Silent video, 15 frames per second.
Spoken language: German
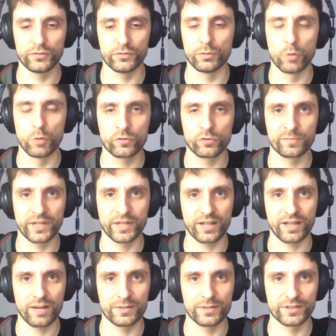für
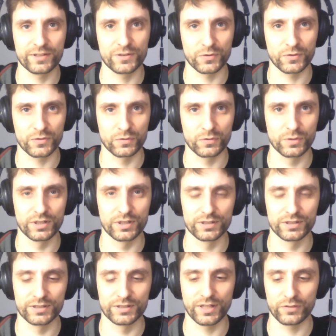Mövenpick arbeitet und
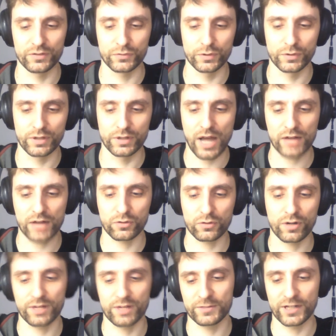nur äh, für
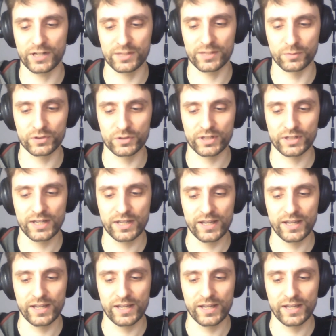Hardcore-Kapitalismus.